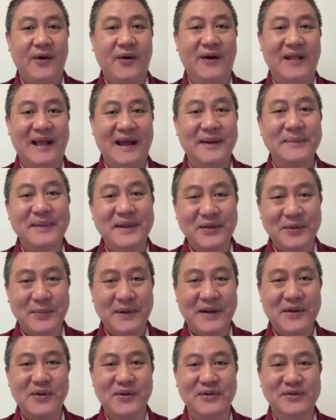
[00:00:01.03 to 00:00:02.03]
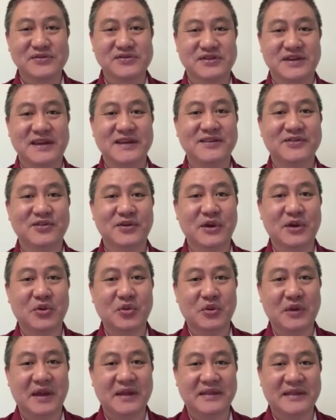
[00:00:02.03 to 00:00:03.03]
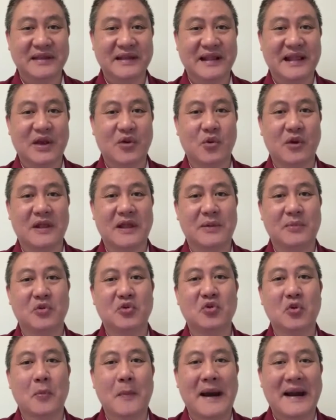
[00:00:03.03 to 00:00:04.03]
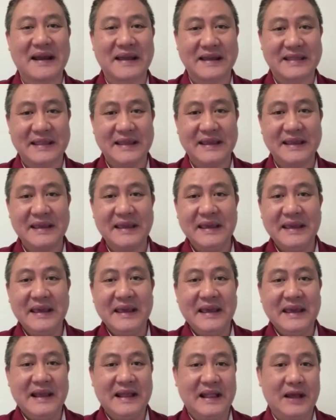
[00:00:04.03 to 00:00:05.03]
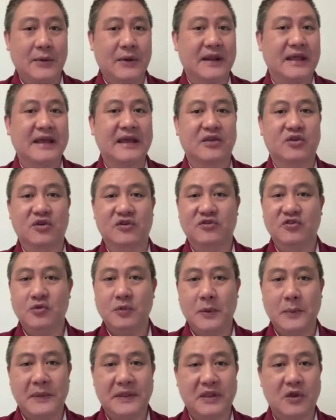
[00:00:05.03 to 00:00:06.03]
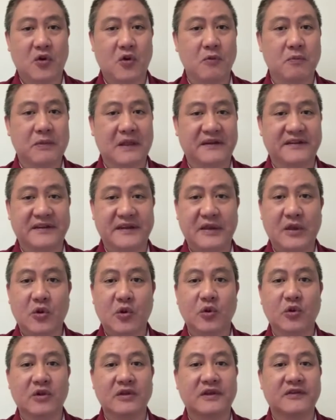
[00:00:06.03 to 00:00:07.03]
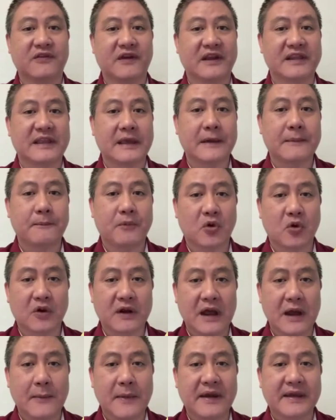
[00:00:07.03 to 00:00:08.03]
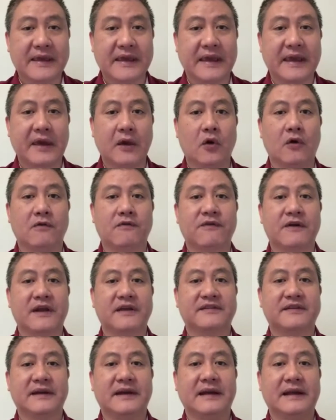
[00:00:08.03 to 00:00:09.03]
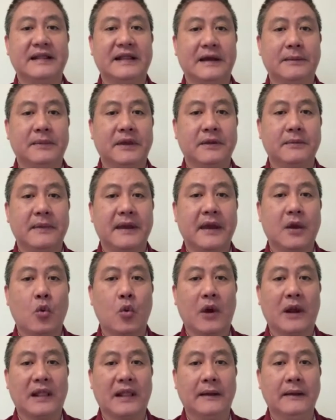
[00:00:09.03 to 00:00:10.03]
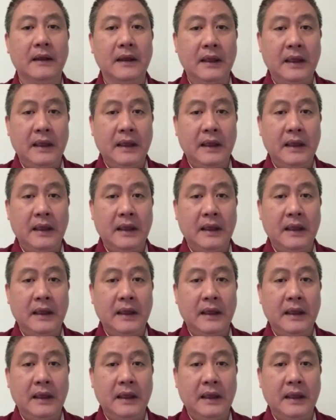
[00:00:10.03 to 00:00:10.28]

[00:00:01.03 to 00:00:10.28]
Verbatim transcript: Hola, mi nombre es Gordon Chen, soy estudiante de la Escuela de Mundo Marketing y la verdad que estoy sumamente complacido con los diferentes programas que ofrece la misma escuela,